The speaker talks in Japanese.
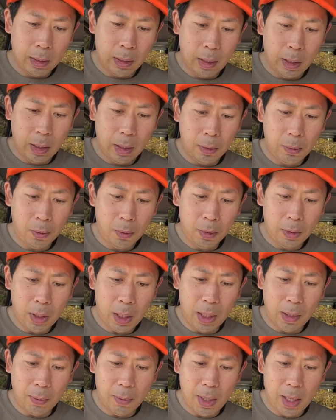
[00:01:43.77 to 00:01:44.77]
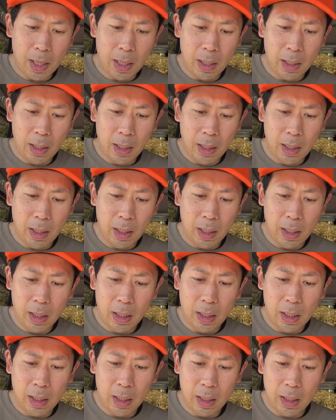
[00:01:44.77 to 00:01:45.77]
えー、今回は、
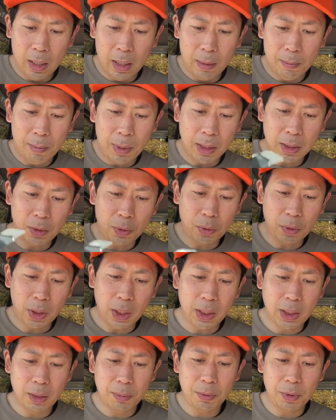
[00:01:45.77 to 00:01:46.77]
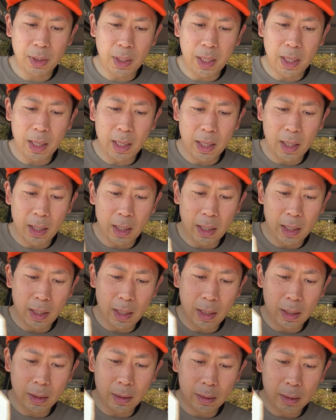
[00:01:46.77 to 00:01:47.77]
えー、まあちょっとね、自分
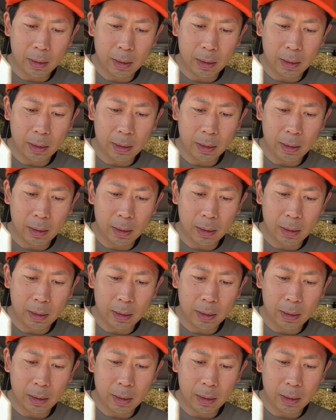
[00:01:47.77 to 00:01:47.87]
で、